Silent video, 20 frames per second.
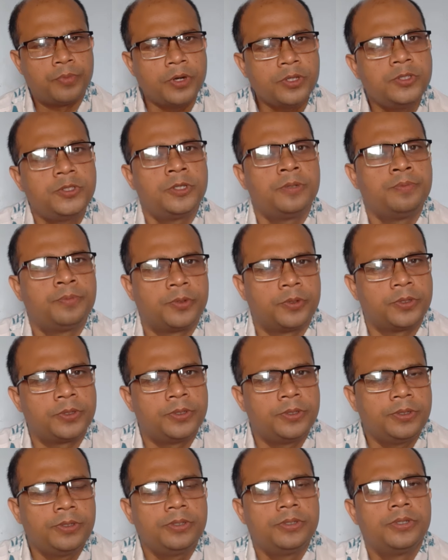পঞ্চম
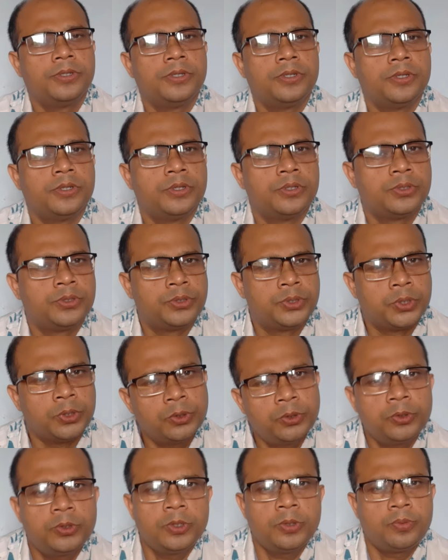প্রশ্ন
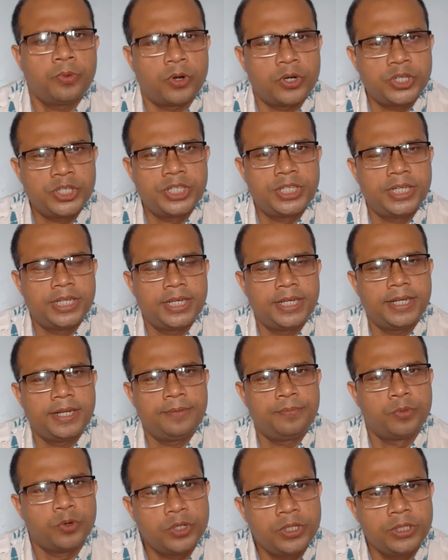চতুর্থ বর্ষে
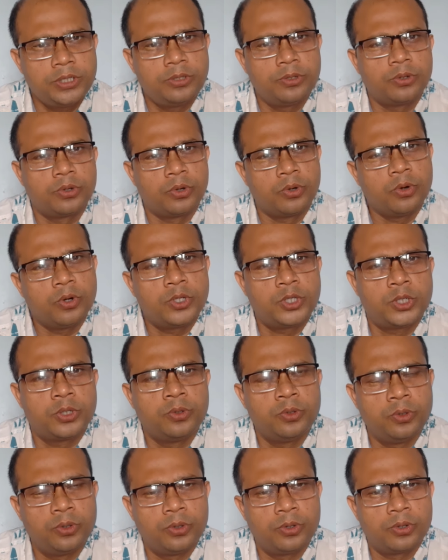পঠিত
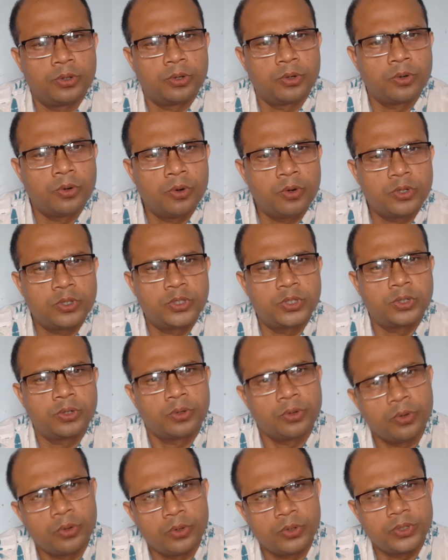কোর্সগুলোর কোর্স
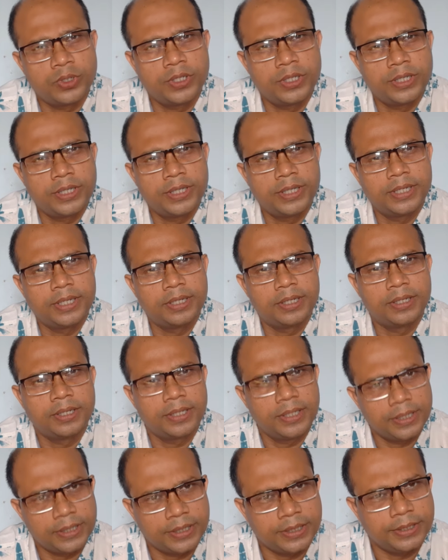কোড
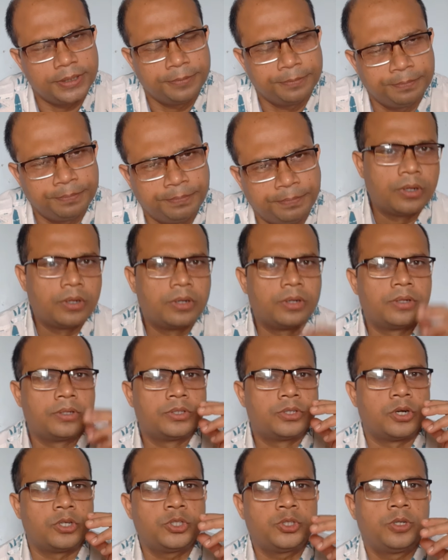কি কি
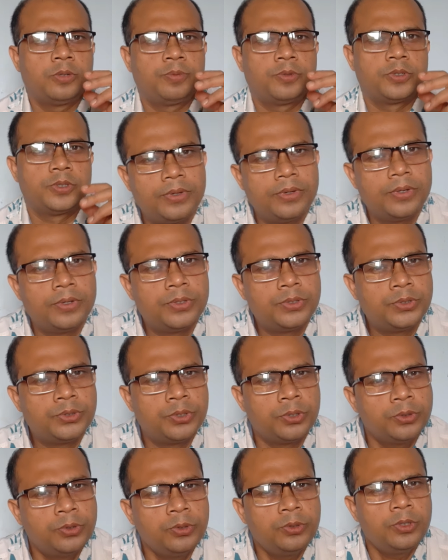ষষ্ঠ প্রশ্ন
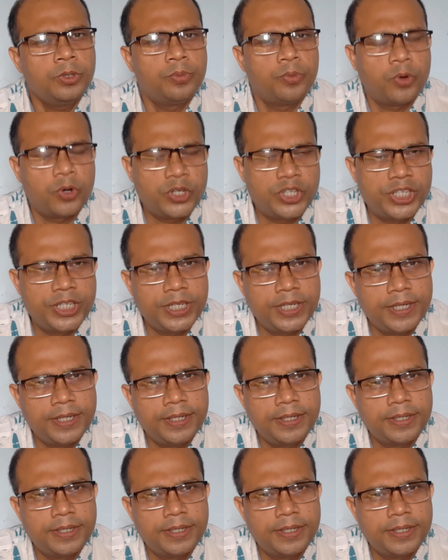চতুর্থ বর্ষে